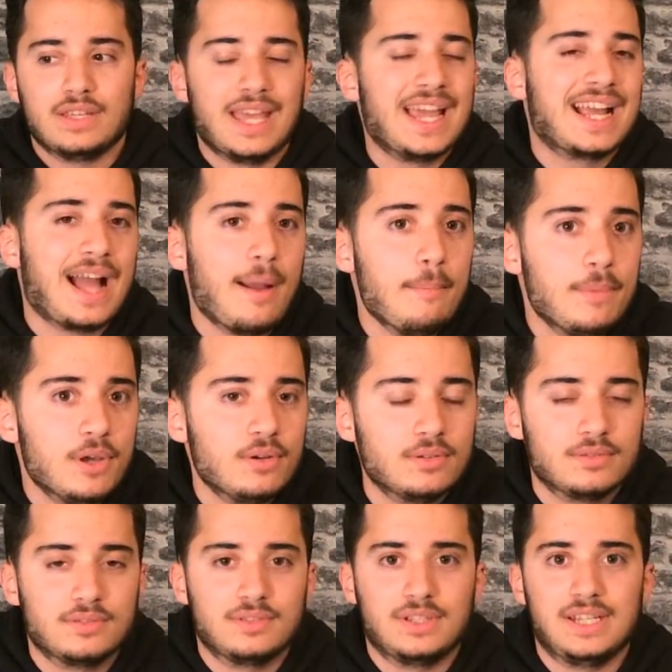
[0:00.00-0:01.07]
En
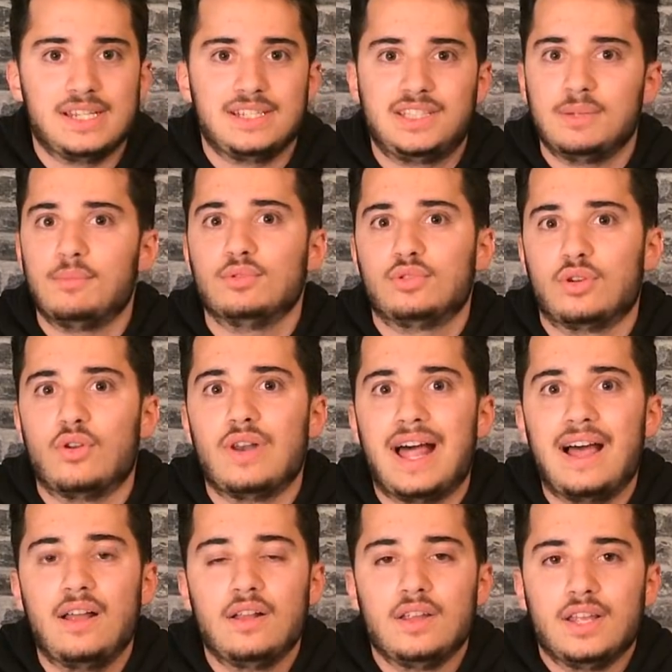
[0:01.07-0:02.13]
cambio, este
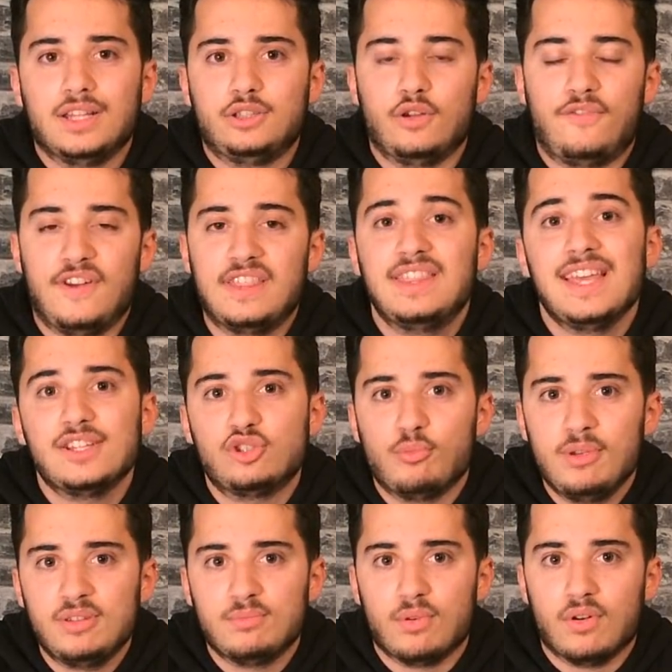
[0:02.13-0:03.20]
Motorola te ofrece eso
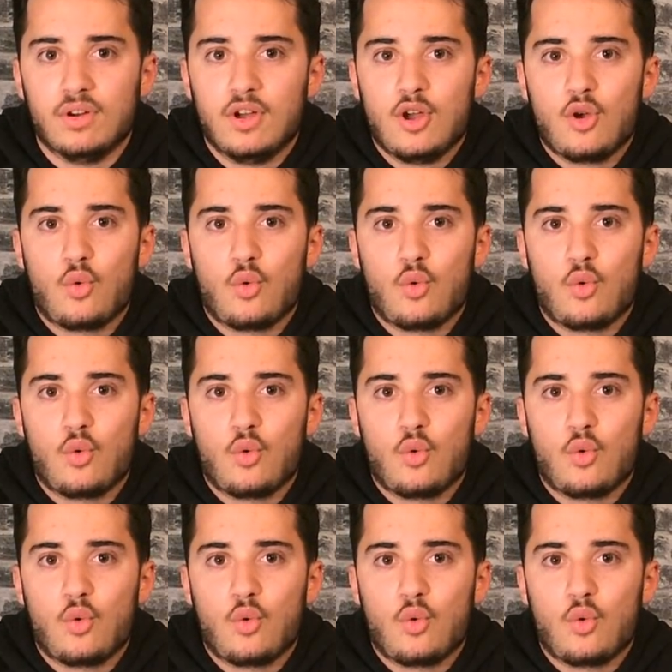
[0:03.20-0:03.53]
mismo.